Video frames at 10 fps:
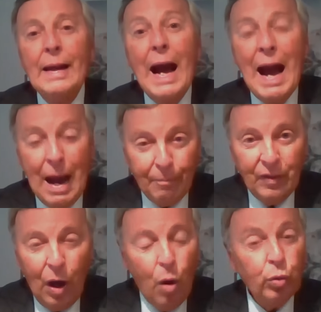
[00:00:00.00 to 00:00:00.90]
Haben
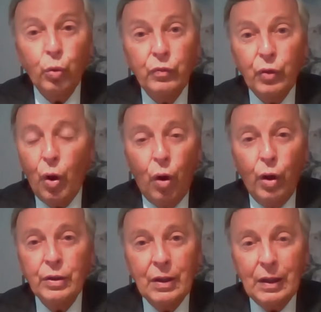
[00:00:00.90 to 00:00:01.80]
wir auch, tun wir auch
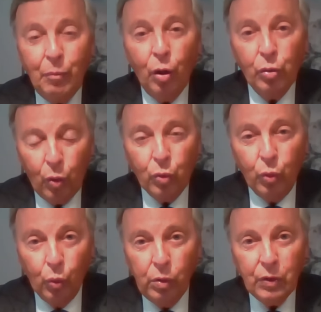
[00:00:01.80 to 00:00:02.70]
heute immer noch
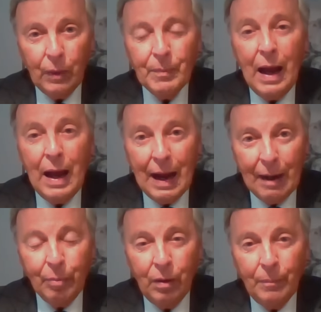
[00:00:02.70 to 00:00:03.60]
gut,
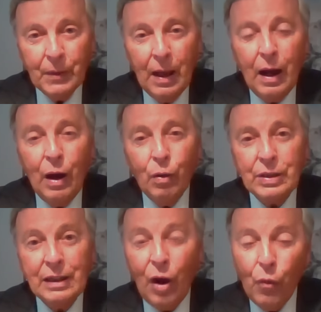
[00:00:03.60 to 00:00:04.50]
aber auch
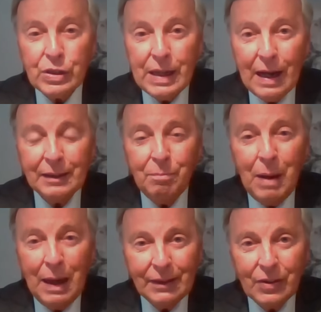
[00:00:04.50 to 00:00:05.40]
die kaufstarken
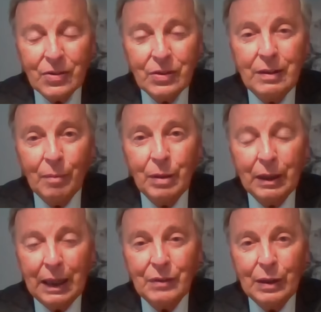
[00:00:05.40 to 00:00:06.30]
Märkte sind ja
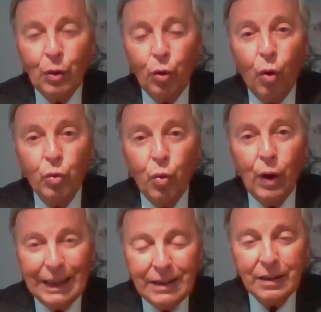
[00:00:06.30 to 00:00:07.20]
mittlerweile
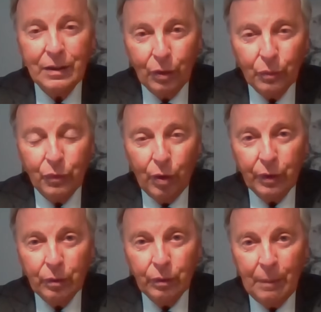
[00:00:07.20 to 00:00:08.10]
Konkurrenten
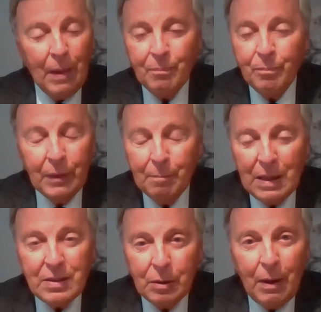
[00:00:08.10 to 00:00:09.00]
geworden. Und das
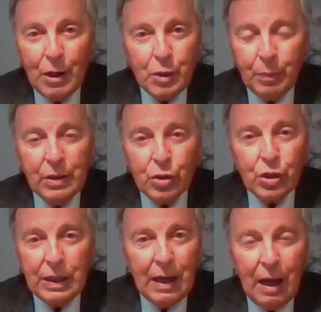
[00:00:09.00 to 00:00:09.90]
beste Beispiel ist
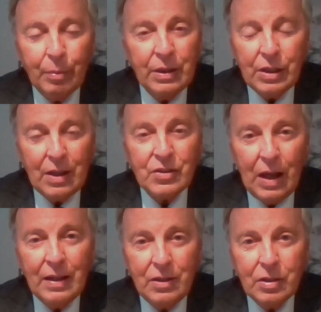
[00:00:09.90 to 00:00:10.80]
China, aber nicht das
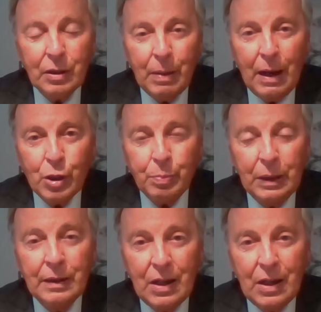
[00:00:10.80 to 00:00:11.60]
einzige Beispiel.